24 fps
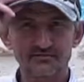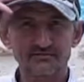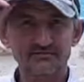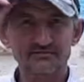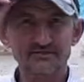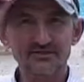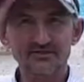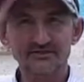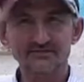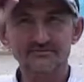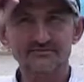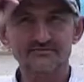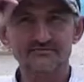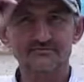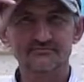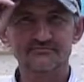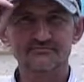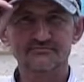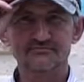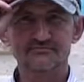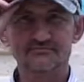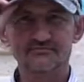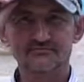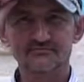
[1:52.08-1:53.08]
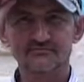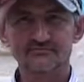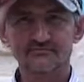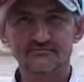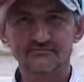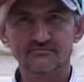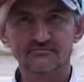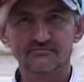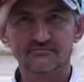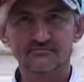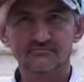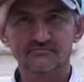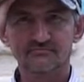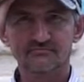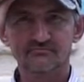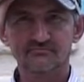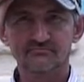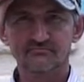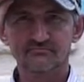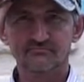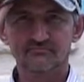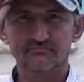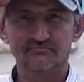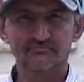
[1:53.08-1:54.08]
день в Альрами напоминает
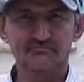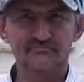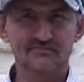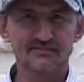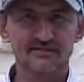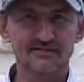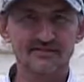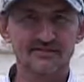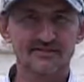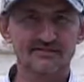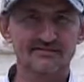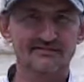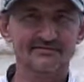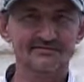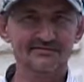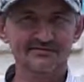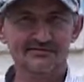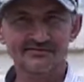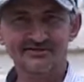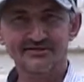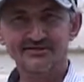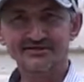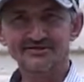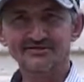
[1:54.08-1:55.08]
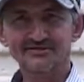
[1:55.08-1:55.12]
обычный рабочий день в офисе.